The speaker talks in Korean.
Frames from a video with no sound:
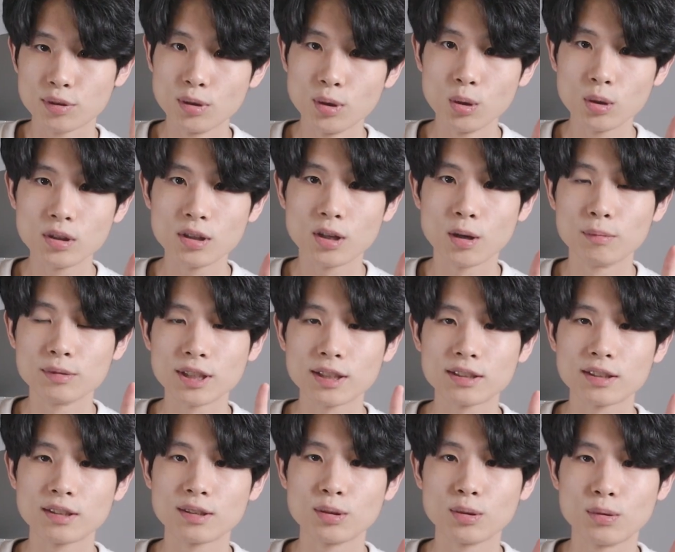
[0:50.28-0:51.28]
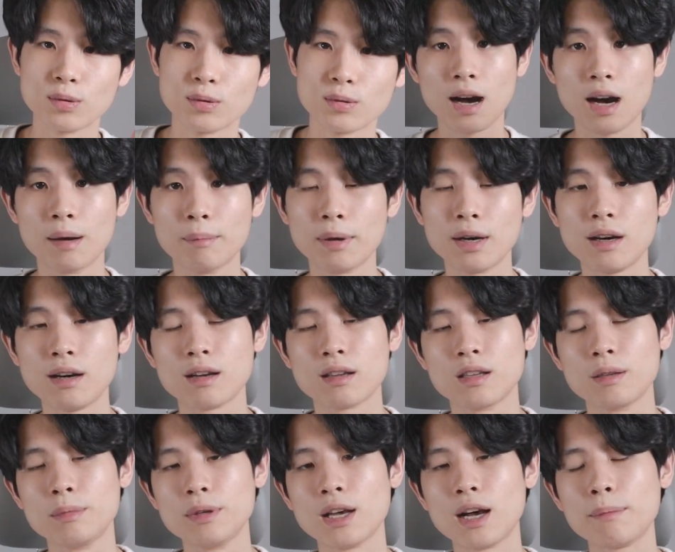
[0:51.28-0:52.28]
블로그 검색 등록, 아마
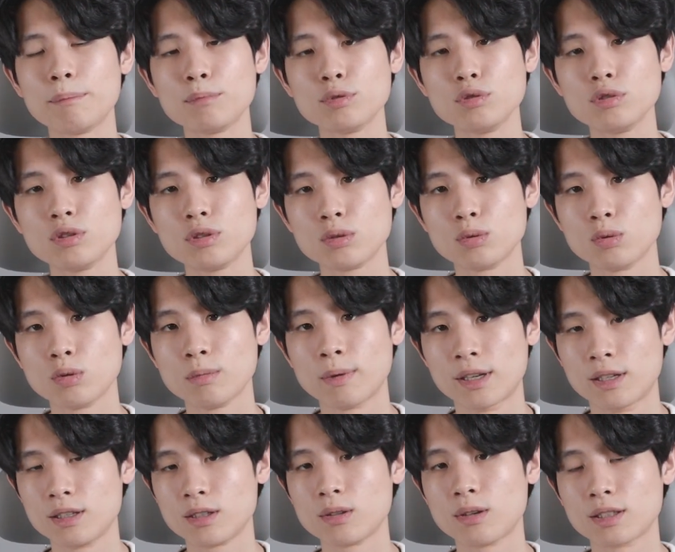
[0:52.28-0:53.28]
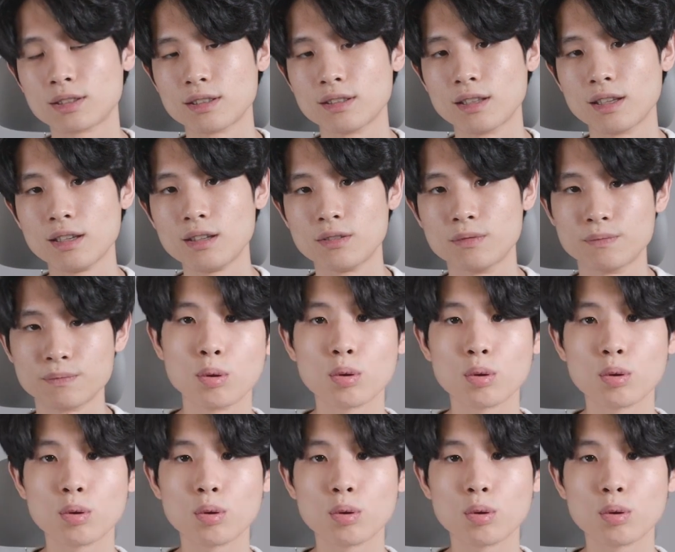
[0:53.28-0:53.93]
이미 한 분들도 많을 것 같은데요.